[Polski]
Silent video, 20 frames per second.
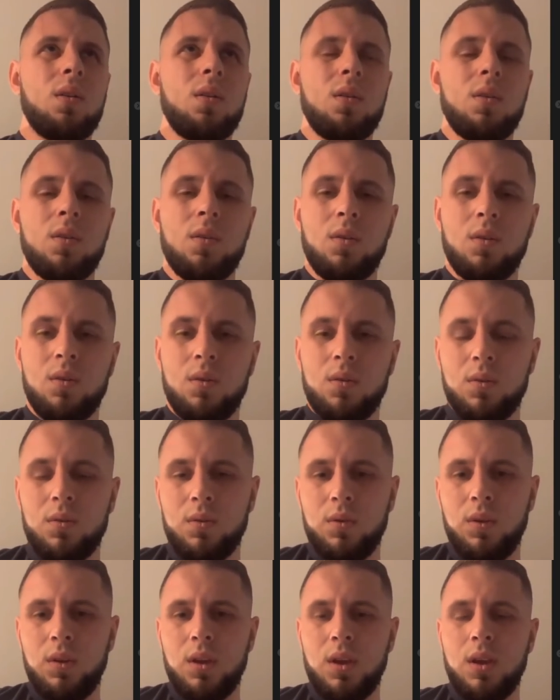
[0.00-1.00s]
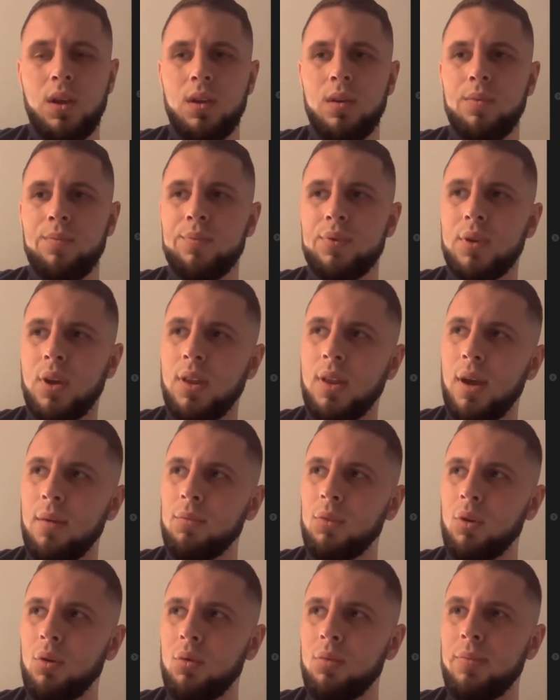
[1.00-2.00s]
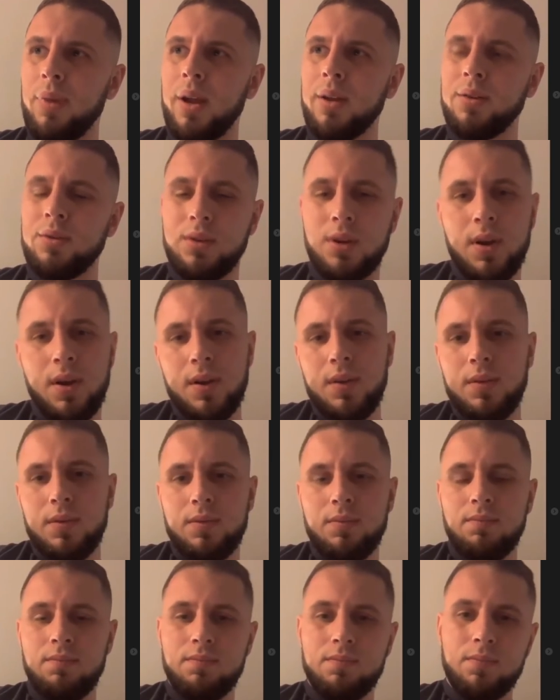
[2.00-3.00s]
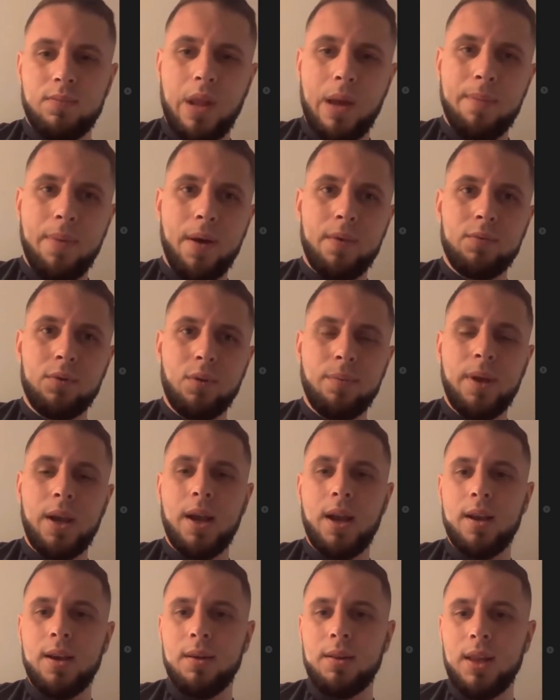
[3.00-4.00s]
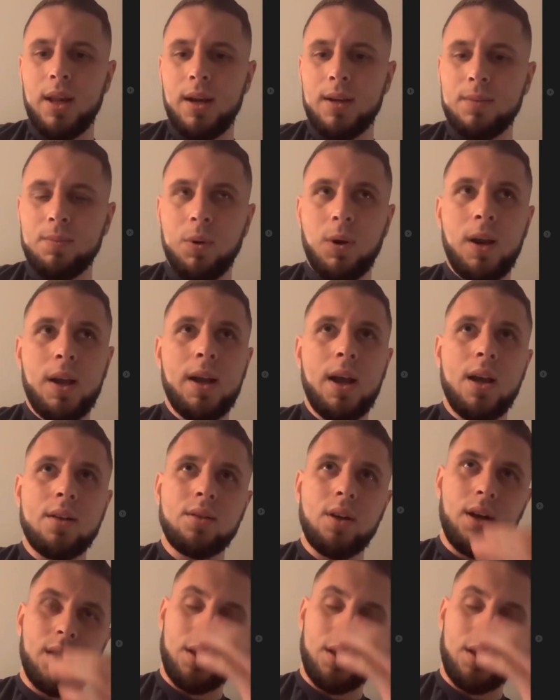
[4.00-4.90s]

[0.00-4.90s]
Yy, I przede mną będzie na pewno bieganie teraz po lekarzach